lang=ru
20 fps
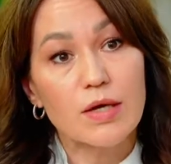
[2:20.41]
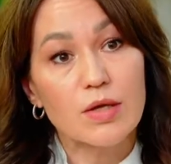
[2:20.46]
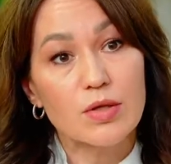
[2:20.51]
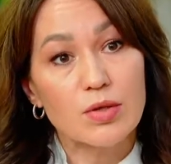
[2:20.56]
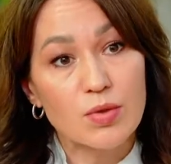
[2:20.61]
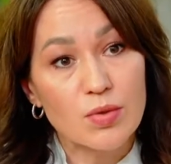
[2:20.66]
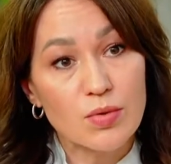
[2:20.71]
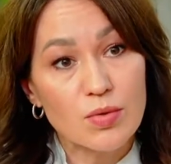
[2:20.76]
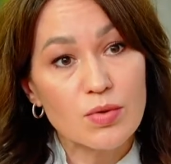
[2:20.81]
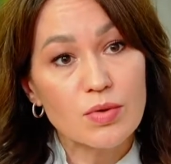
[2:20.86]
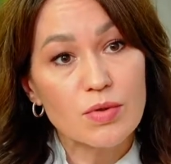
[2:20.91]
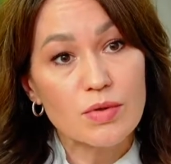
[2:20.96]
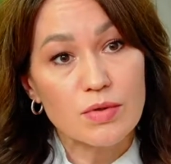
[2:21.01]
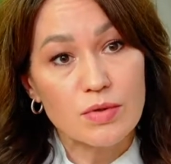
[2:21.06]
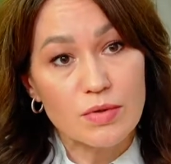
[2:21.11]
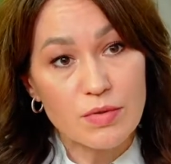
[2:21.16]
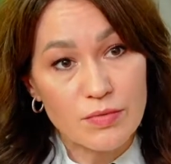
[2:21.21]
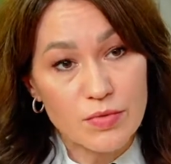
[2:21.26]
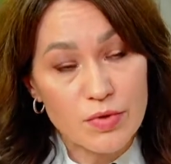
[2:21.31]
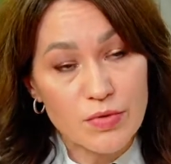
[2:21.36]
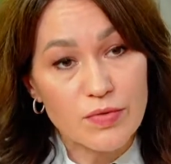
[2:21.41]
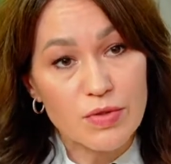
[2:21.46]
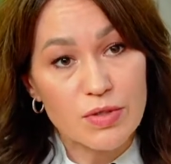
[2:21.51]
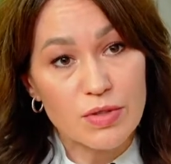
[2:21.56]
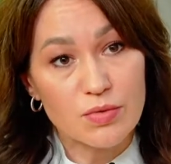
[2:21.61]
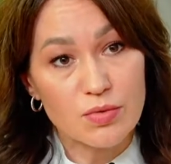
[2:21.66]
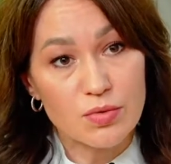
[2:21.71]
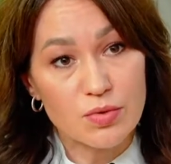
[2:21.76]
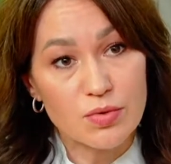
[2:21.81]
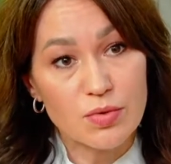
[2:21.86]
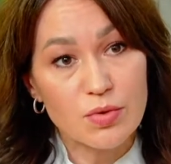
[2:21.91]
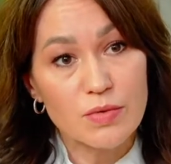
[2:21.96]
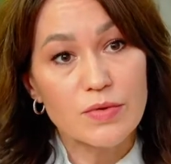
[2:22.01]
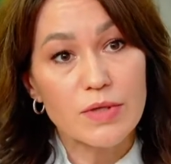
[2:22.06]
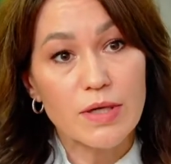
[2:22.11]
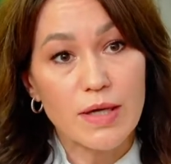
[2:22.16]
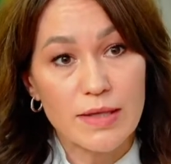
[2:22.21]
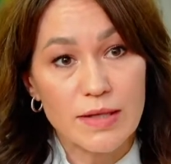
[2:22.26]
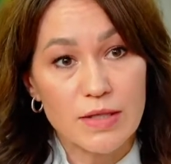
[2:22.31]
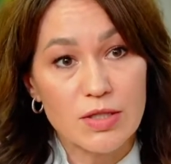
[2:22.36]
но э, вот в этих
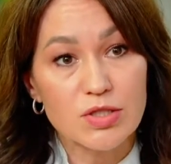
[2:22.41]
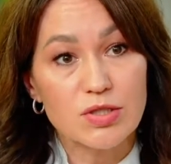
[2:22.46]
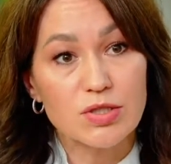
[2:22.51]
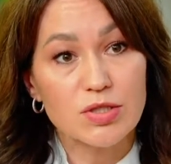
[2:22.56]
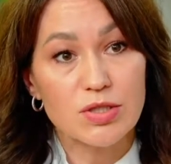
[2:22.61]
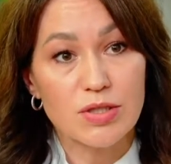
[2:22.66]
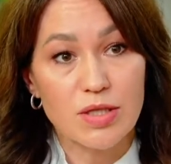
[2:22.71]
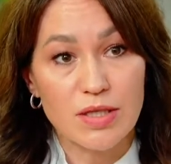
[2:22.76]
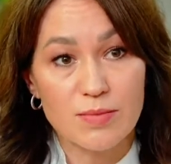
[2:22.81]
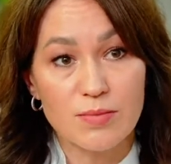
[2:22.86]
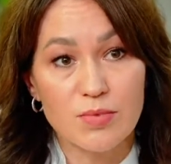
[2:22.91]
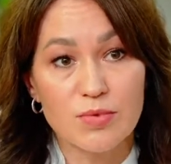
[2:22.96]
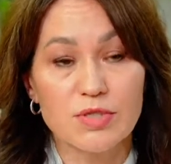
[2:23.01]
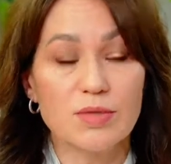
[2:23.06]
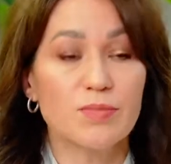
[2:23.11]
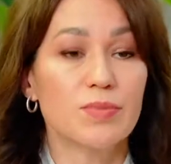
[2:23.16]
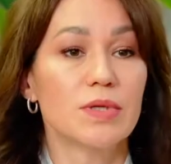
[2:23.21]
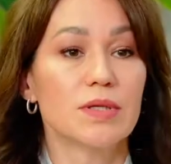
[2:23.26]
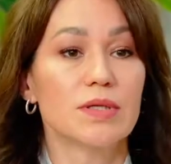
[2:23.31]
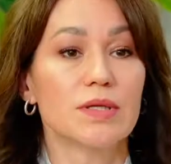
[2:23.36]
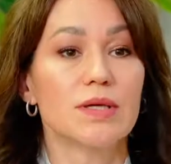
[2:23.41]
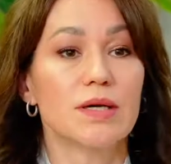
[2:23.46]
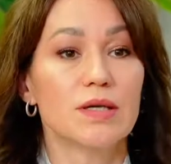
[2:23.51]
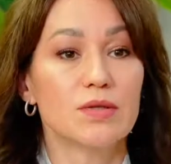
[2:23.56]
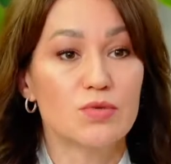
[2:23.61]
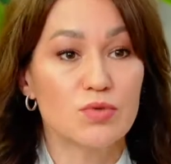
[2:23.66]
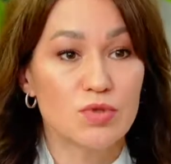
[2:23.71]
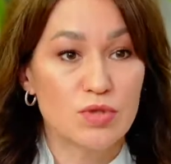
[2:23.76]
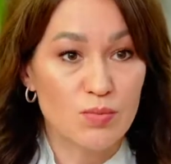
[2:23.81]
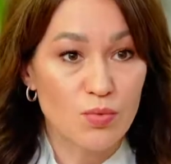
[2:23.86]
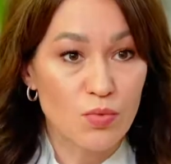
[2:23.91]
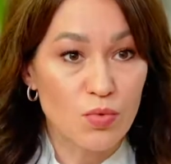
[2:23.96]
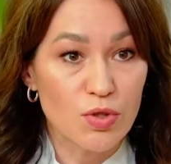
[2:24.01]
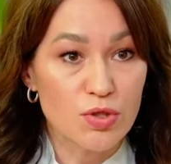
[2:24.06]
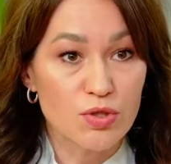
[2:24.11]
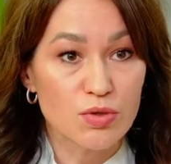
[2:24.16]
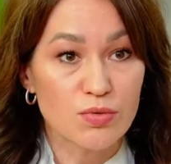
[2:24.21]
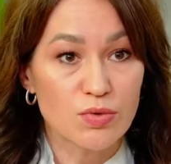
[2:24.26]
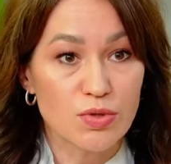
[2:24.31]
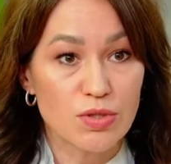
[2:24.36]
условиях, конечно же, требуется прилагать уже
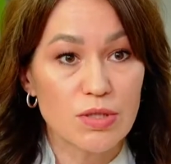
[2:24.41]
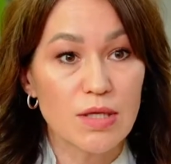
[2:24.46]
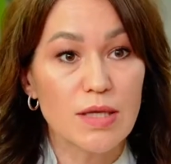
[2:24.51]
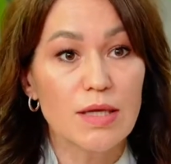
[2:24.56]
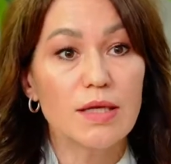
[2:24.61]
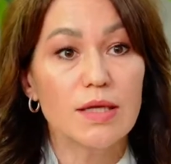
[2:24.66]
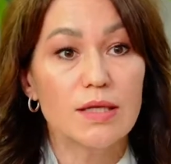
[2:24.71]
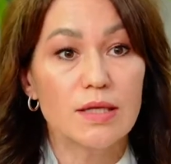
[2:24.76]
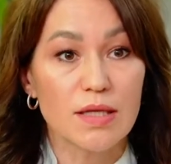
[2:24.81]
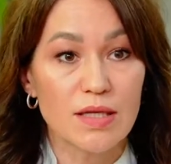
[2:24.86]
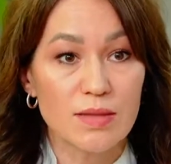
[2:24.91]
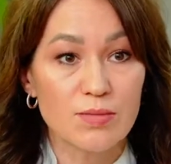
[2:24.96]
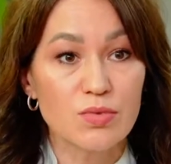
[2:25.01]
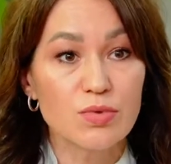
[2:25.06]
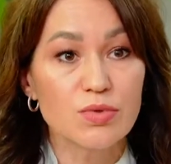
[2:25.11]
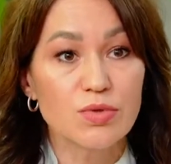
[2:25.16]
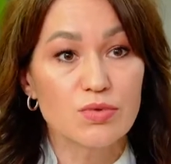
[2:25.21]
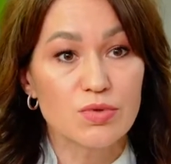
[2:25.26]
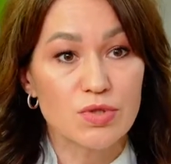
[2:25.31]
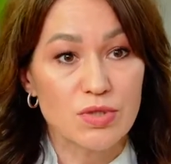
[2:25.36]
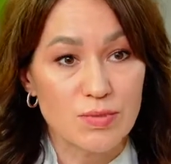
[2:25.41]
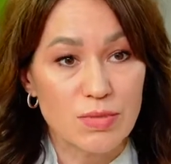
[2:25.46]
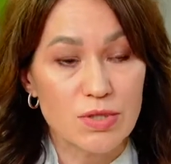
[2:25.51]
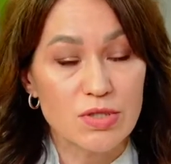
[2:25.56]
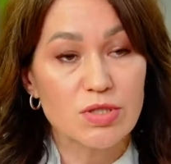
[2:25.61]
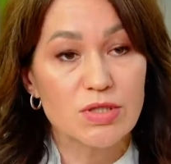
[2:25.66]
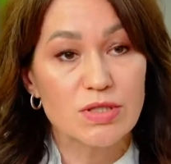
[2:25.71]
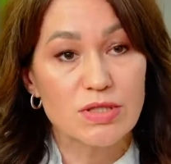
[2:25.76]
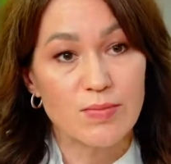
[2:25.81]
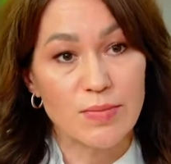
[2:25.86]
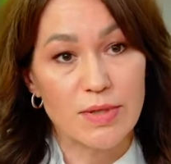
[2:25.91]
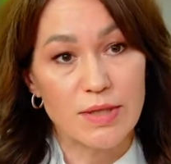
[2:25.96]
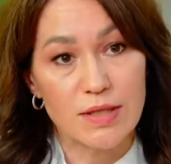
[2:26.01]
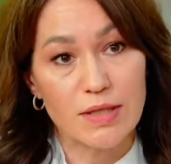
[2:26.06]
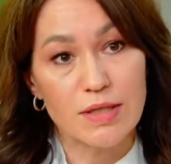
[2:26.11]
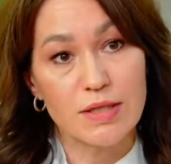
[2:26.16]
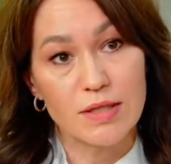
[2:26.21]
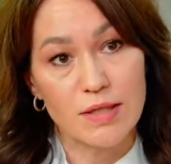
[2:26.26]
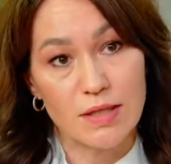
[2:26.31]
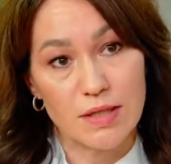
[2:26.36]
больше усилий и требуется уже
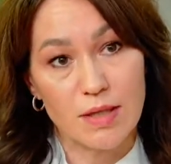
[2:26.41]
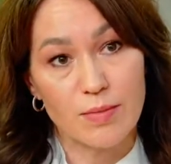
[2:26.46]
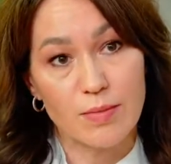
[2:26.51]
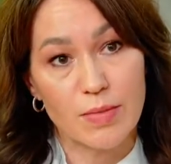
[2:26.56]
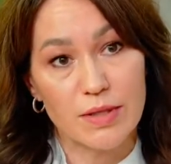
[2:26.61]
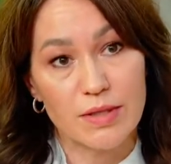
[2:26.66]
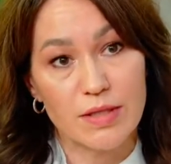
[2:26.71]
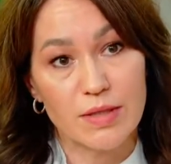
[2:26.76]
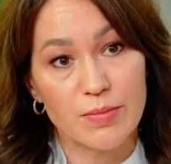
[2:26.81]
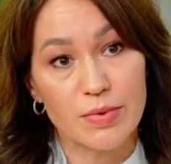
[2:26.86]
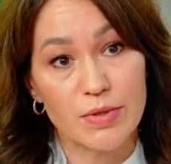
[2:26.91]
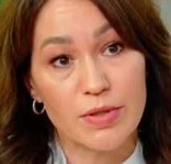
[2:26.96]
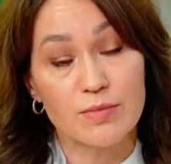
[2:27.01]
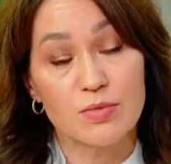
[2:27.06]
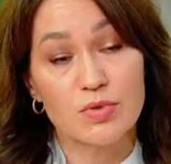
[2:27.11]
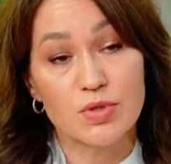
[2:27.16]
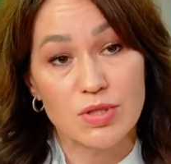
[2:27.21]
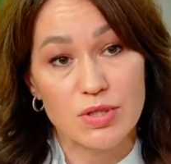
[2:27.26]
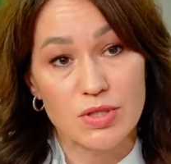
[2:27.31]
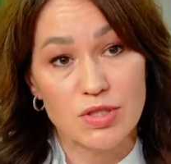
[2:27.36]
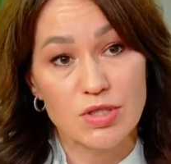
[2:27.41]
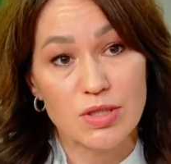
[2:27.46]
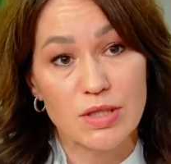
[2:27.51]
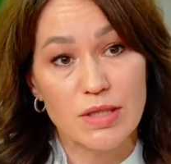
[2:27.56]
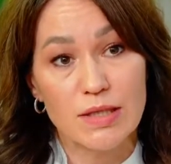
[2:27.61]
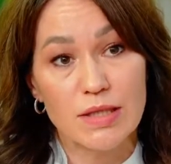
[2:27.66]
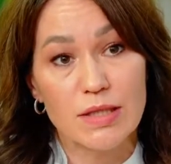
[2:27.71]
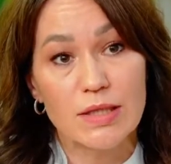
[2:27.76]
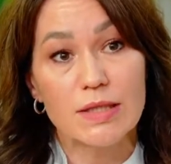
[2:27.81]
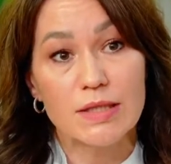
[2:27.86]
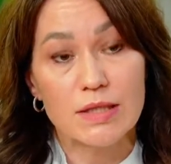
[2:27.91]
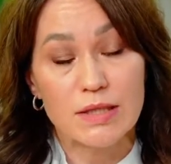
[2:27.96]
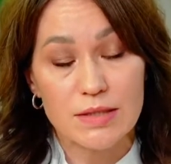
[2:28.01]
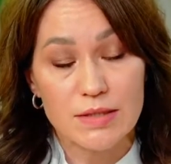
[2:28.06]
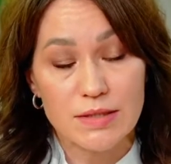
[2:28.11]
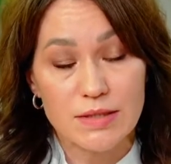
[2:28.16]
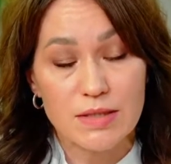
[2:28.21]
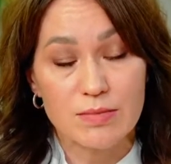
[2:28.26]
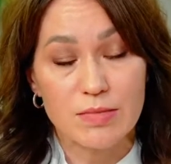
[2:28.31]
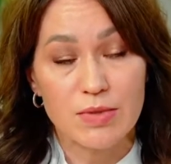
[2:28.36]
междисциплинарная команда, потому что ожирение – это
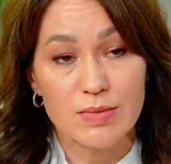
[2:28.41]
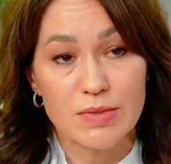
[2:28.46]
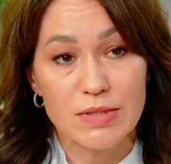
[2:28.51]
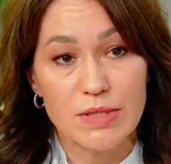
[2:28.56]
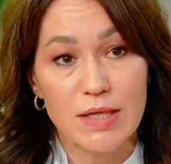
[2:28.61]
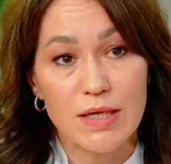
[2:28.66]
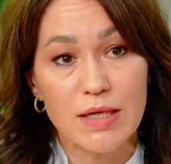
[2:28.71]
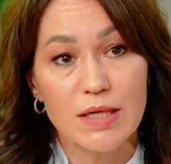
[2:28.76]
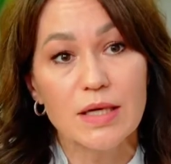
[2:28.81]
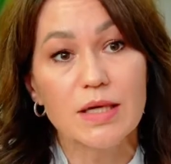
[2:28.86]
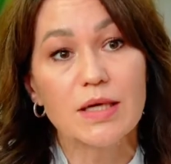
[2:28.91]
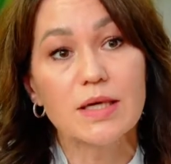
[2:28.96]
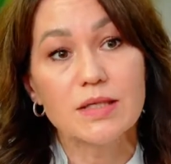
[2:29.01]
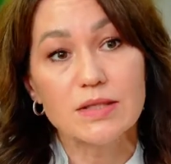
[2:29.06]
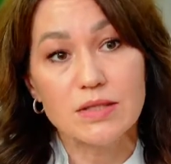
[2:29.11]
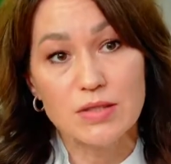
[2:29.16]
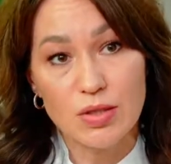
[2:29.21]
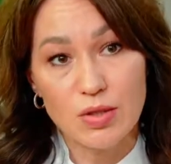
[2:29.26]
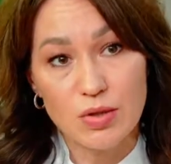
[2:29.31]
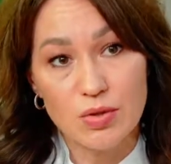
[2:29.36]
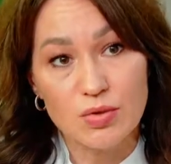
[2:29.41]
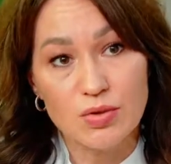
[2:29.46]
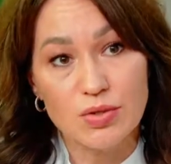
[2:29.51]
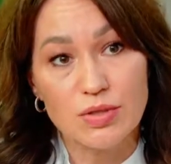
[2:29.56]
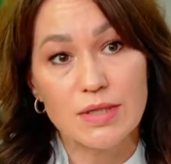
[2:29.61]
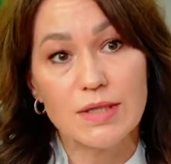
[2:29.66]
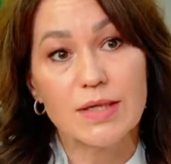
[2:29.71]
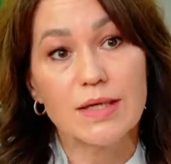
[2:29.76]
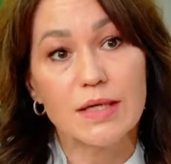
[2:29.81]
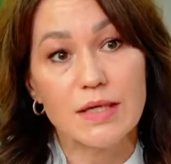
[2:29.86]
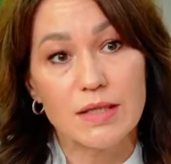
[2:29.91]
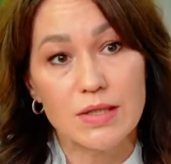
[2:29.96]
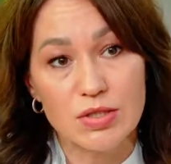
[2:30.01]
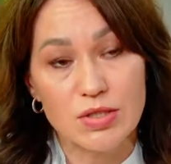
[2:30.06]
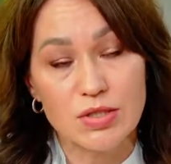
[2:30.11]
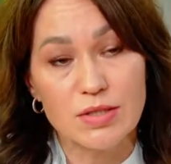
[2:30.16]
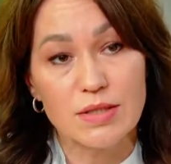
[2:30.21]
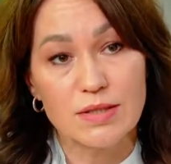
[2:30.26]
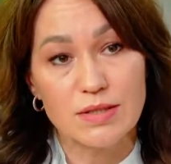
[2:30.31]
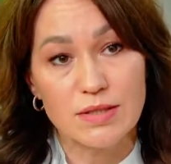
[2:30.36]
на самом деле серьезное
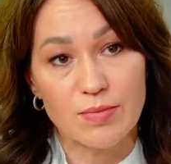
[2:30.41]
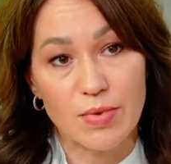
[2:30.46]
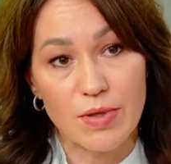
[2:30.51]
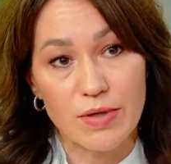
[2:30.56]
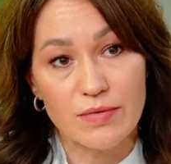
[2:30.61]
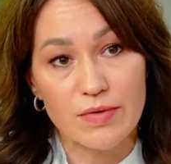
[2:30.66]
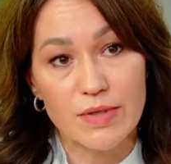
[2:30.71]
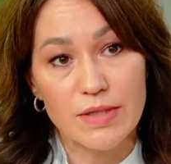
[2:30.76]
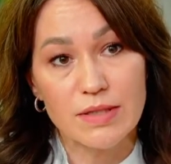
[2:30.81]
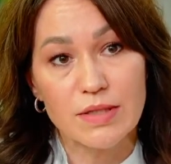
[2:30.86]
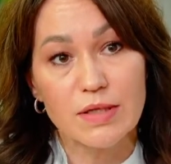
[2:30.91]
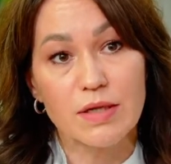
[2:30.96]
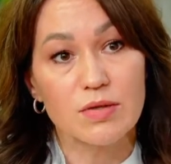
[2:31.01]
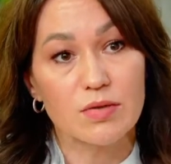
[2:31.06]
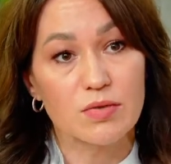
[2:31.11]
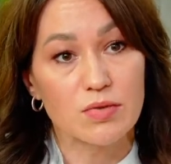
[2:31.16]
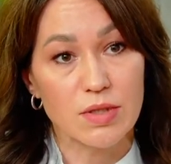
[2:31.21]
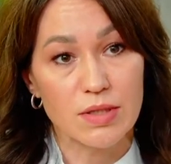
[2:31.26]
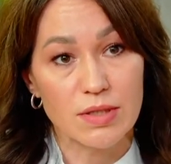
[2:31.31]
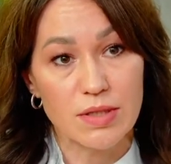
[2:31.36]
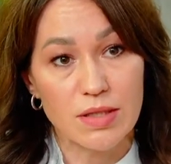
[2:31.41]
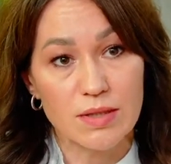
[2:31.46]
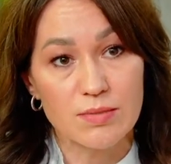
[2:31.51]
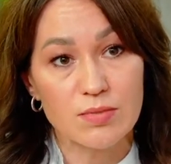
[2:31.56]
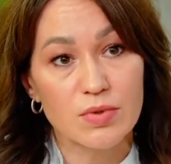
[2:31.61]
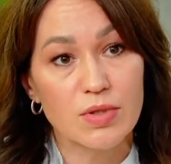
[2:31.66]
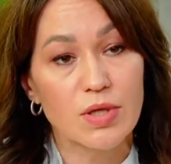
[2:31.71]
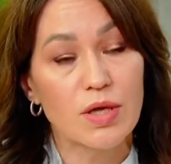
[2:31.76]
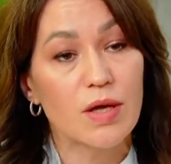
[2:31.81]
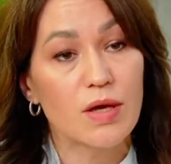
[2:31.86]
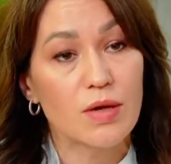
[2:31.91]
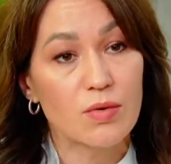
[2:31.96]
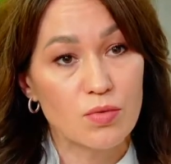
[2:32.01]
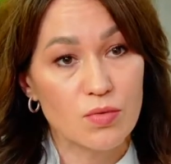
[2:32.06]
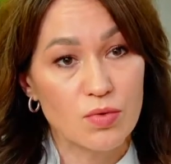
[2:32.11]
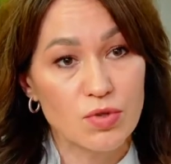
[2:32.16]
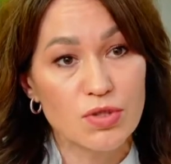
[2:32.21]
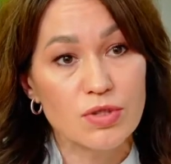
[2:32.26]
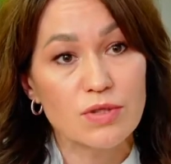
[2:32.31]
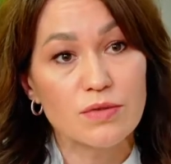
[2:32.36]
хроническое заболевание, которое требует
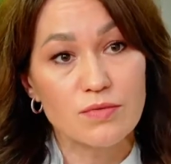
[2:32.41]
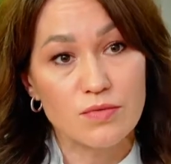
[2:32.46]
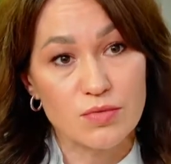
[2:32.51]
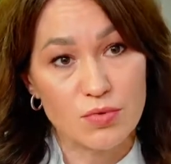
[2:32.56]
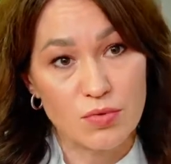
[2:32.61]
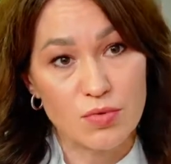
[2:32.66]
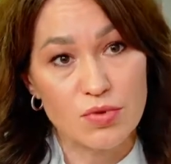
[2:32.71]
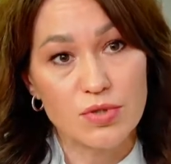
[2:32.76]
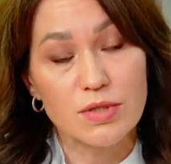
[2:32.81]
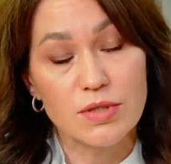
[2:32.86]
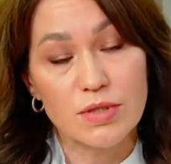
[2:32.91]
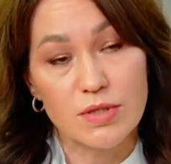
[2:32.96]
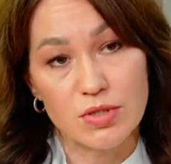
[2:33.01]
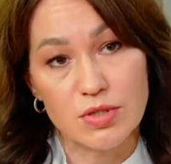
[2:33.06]
очень взрослых